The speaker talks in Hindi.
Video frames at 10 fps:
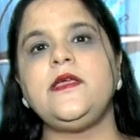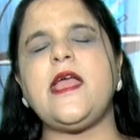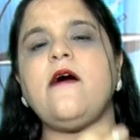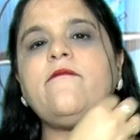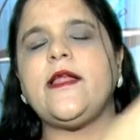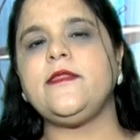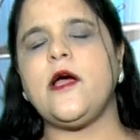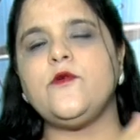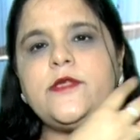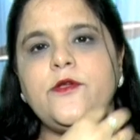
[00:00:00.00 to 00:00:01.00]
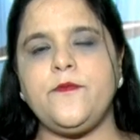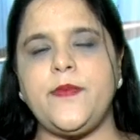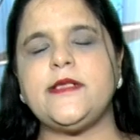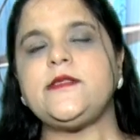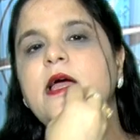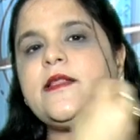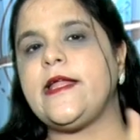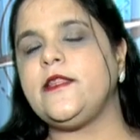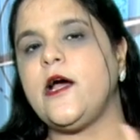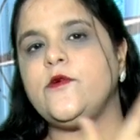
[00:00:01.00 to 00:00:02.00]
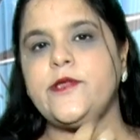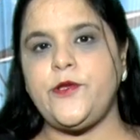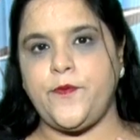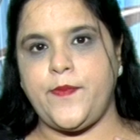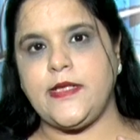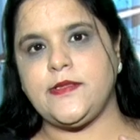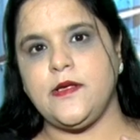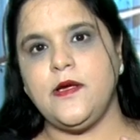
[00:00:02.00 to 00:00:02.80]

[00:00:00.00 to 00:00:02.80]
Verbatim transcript: या वन थाउजेंड रुपीज़ या टेन थाउजेंड रुपीज़